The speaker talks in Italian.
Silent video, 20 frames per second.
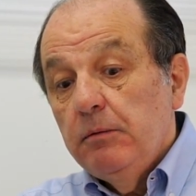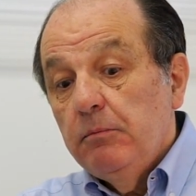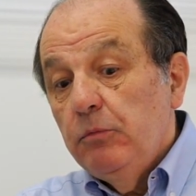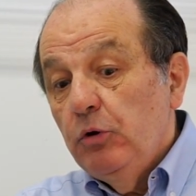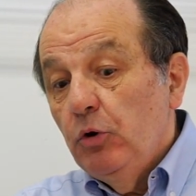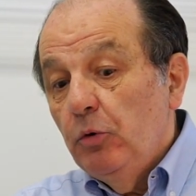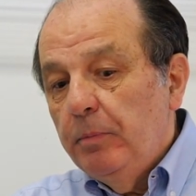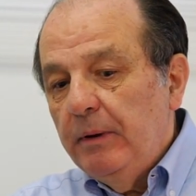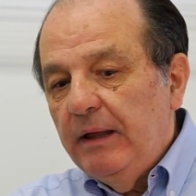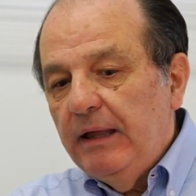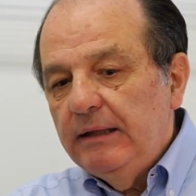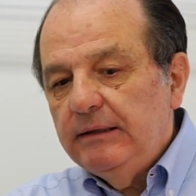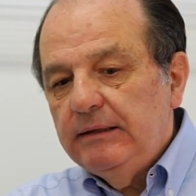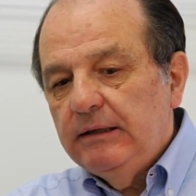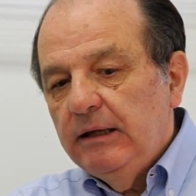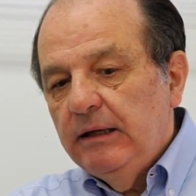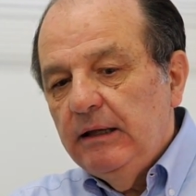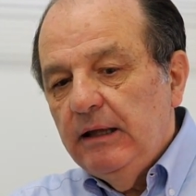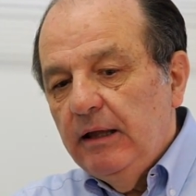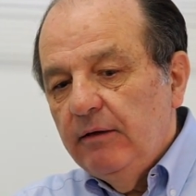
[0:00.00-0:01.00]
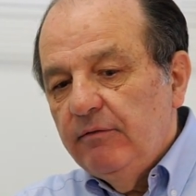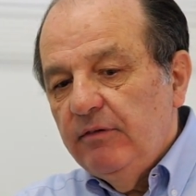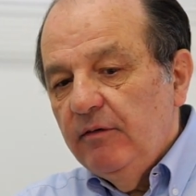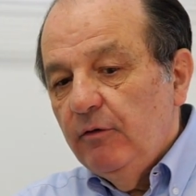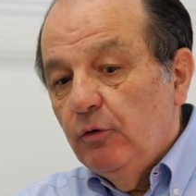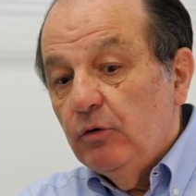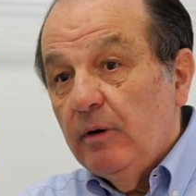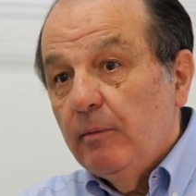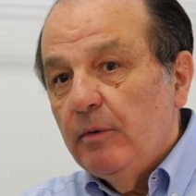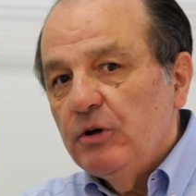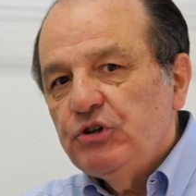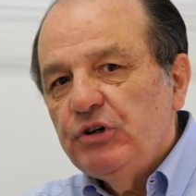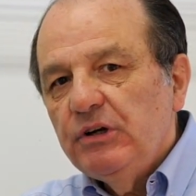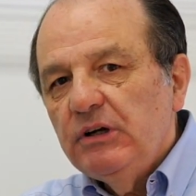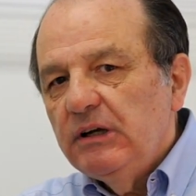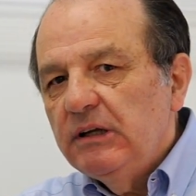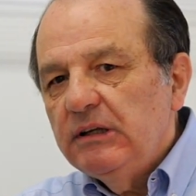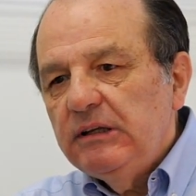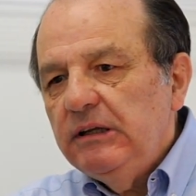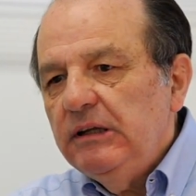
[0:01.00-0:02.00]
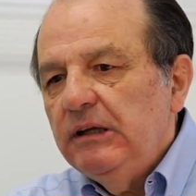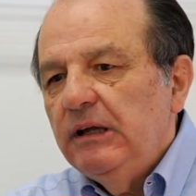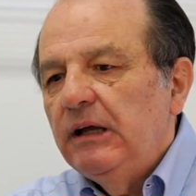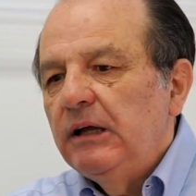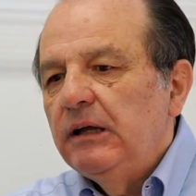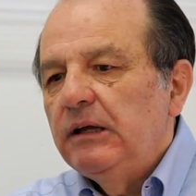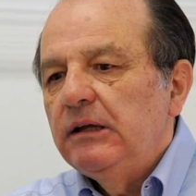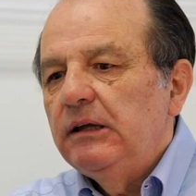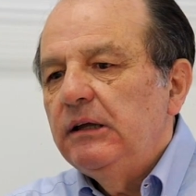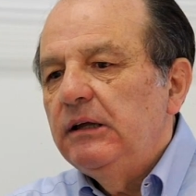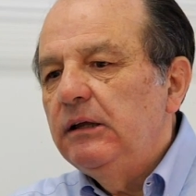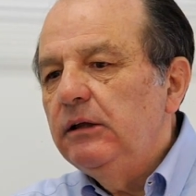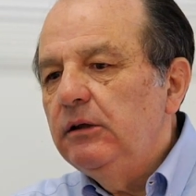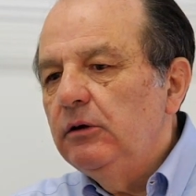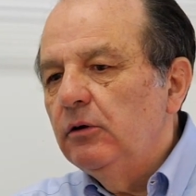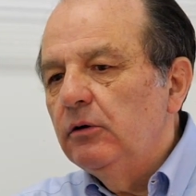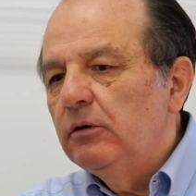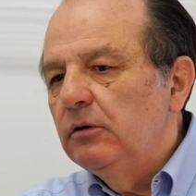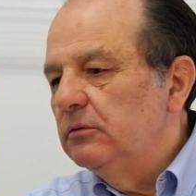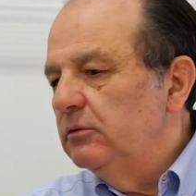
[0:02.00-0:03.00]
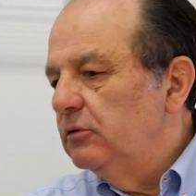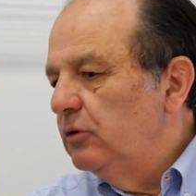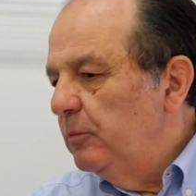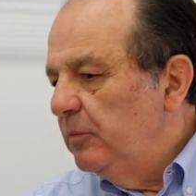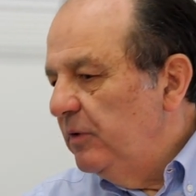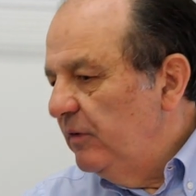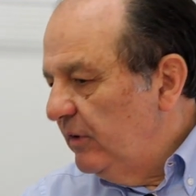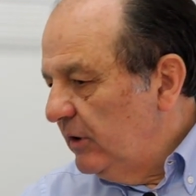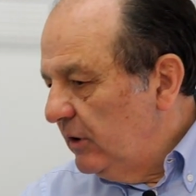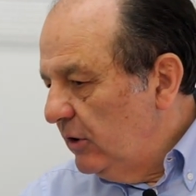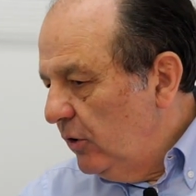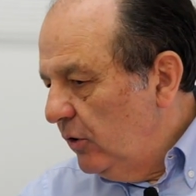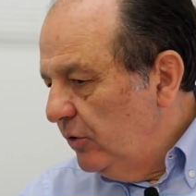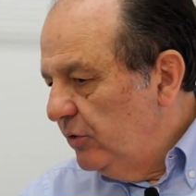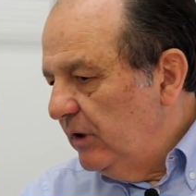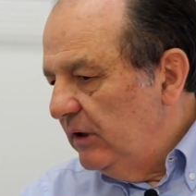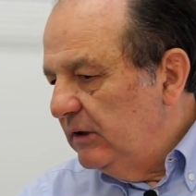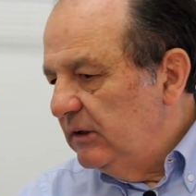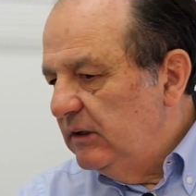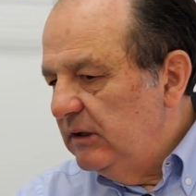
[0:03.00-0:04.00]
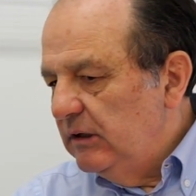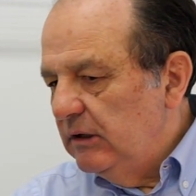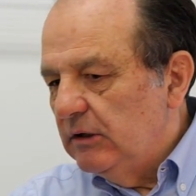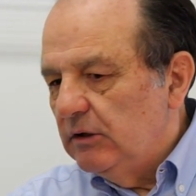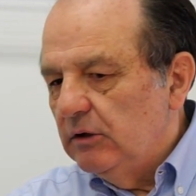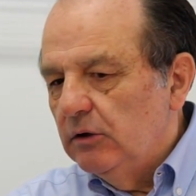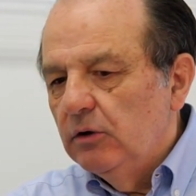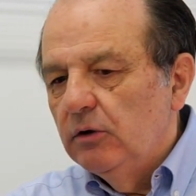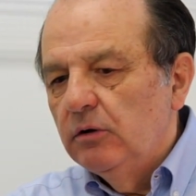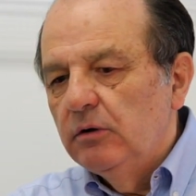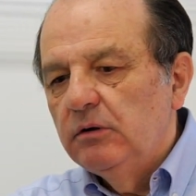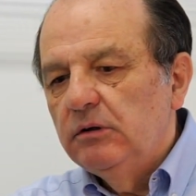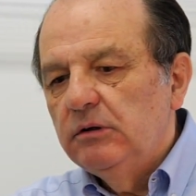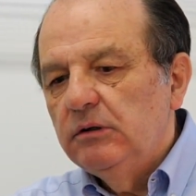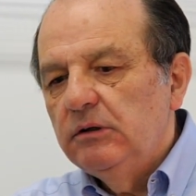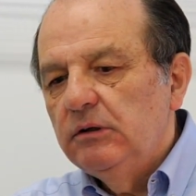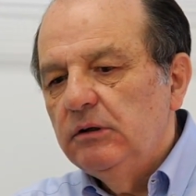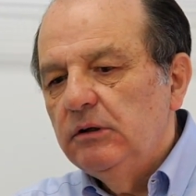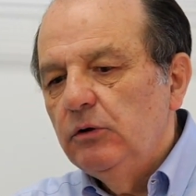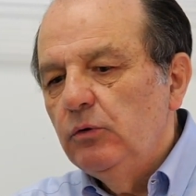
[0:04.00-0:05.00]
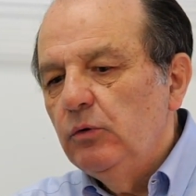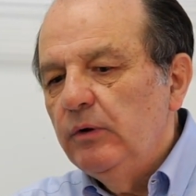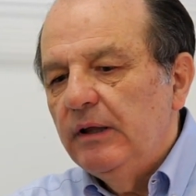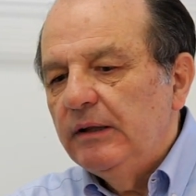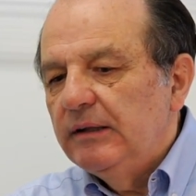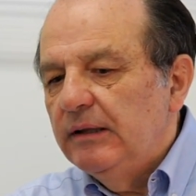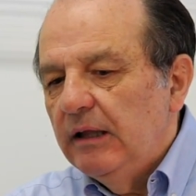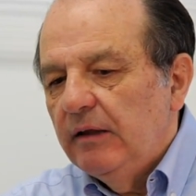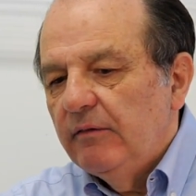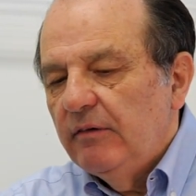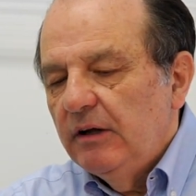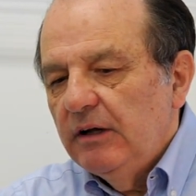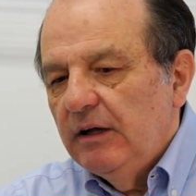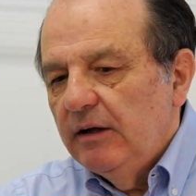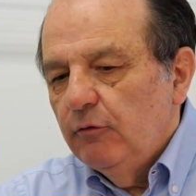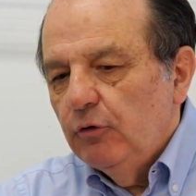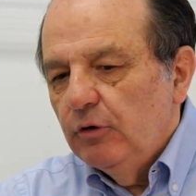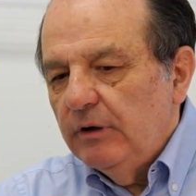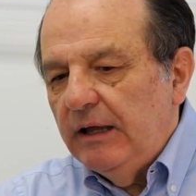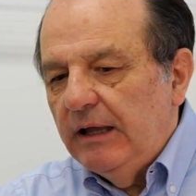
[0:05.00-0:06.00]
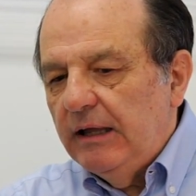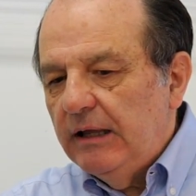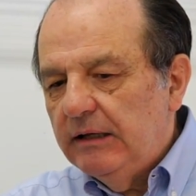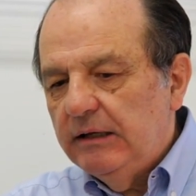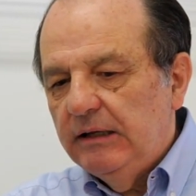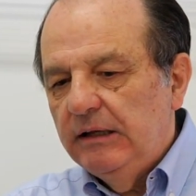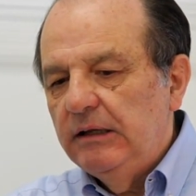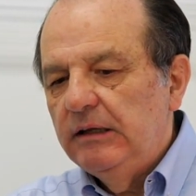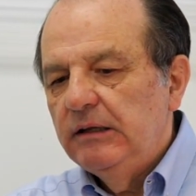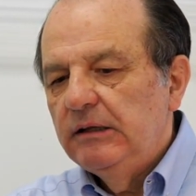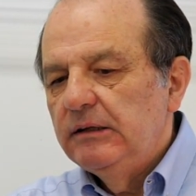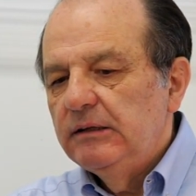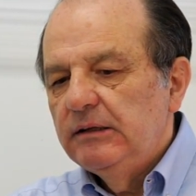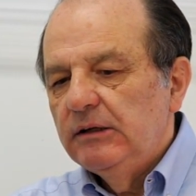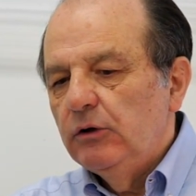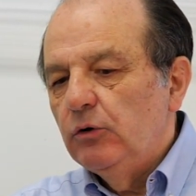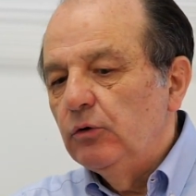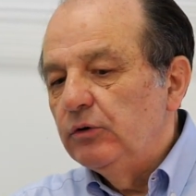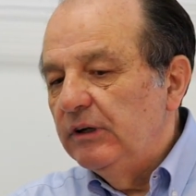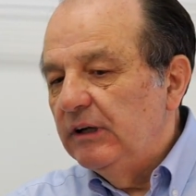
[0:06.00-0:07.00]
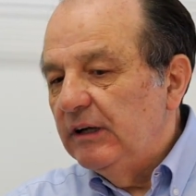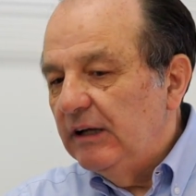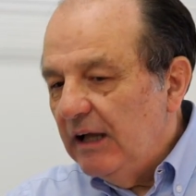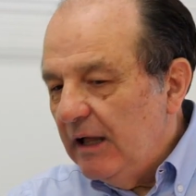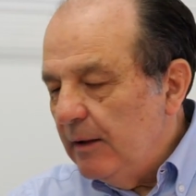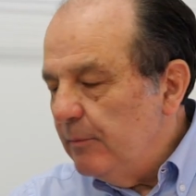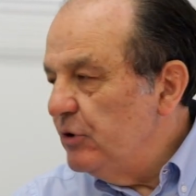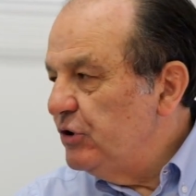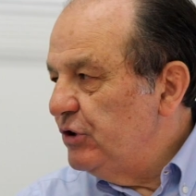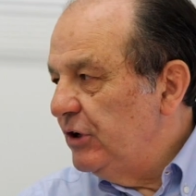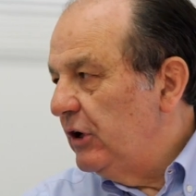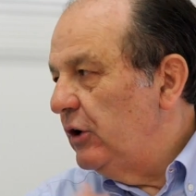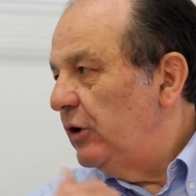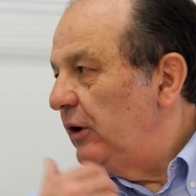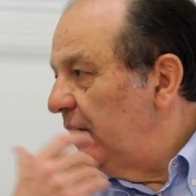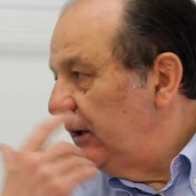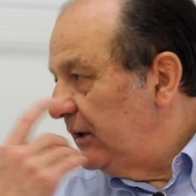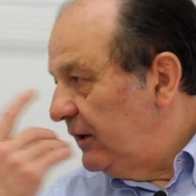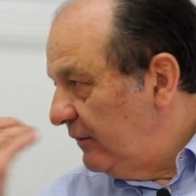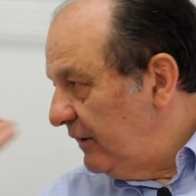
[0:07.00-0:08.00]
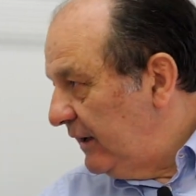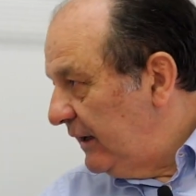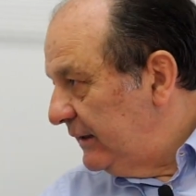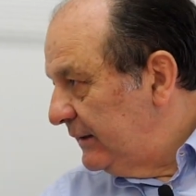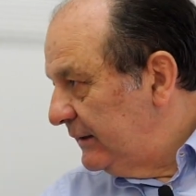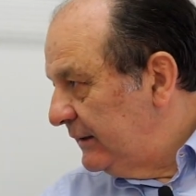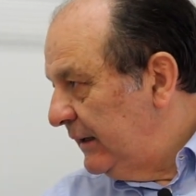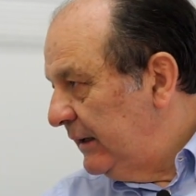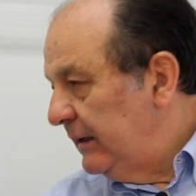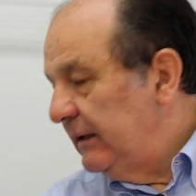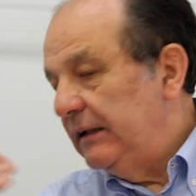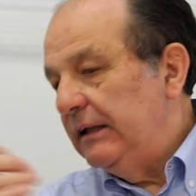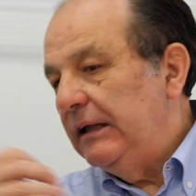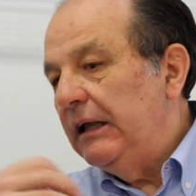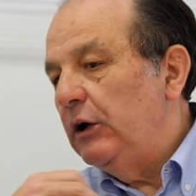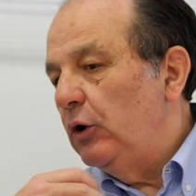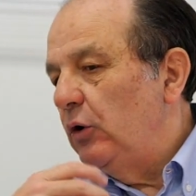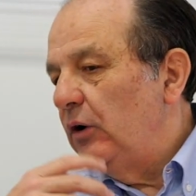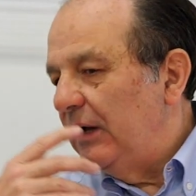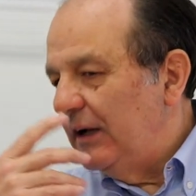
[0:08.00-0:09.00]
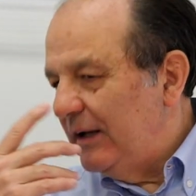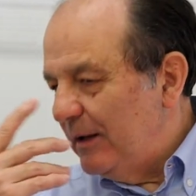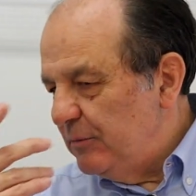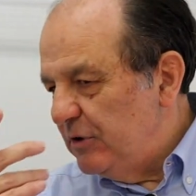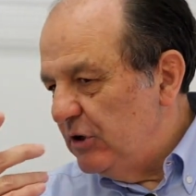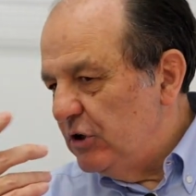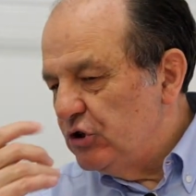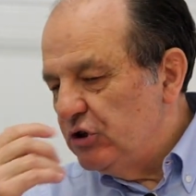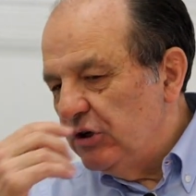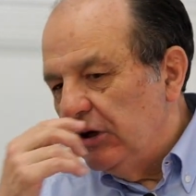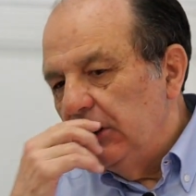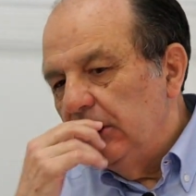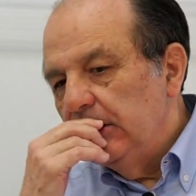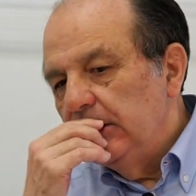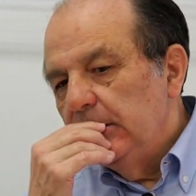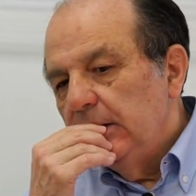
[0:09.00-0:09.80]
Mio padre aveva una macelleria e io non mi vergogno a dirlo, lui andava a lavorare con il camice e con la cravatta e con la camicia,